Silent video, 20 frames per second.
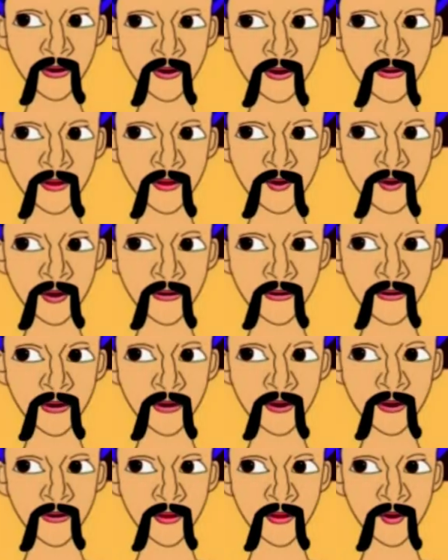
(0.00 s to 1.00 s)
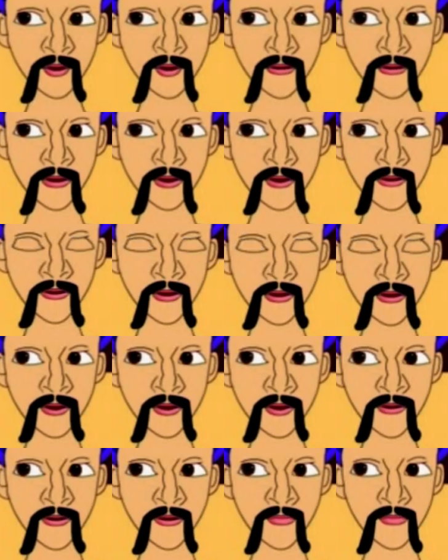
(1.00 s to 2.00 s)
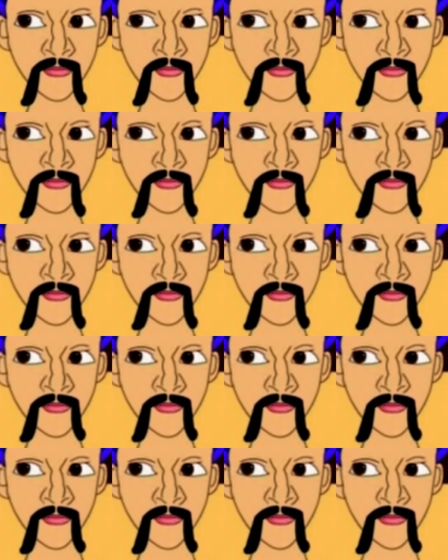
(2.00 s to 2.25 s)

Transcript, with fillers: फिर से पहले की तरह सेहतमंद हो गया